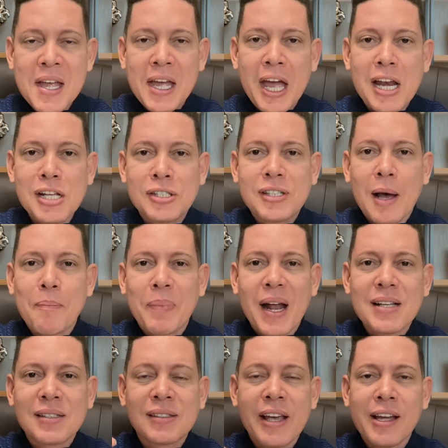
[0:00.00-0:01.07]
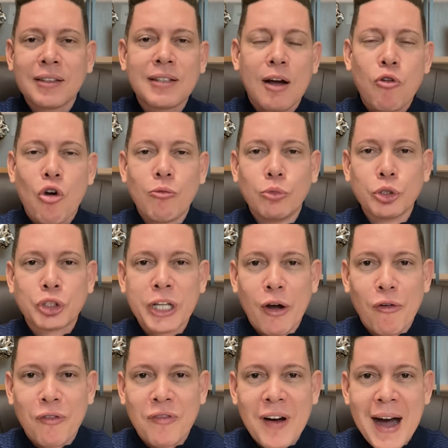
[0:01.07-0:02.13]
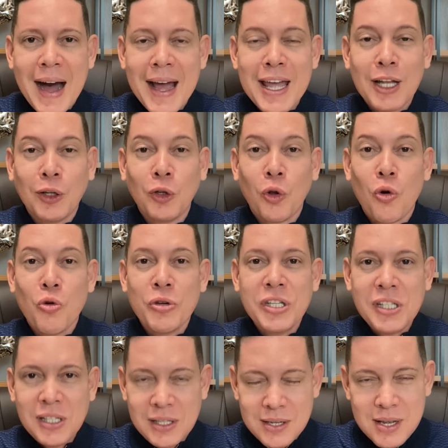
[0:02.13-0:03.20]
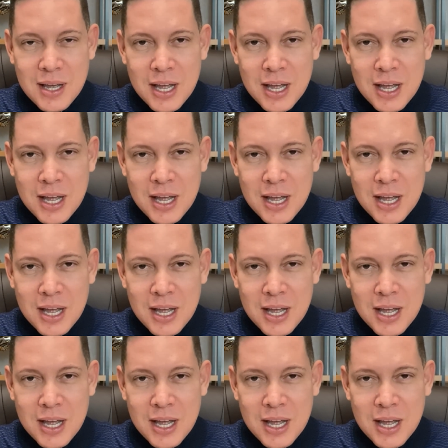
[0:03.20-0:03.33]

ele se apresenta como Jeová Eloí.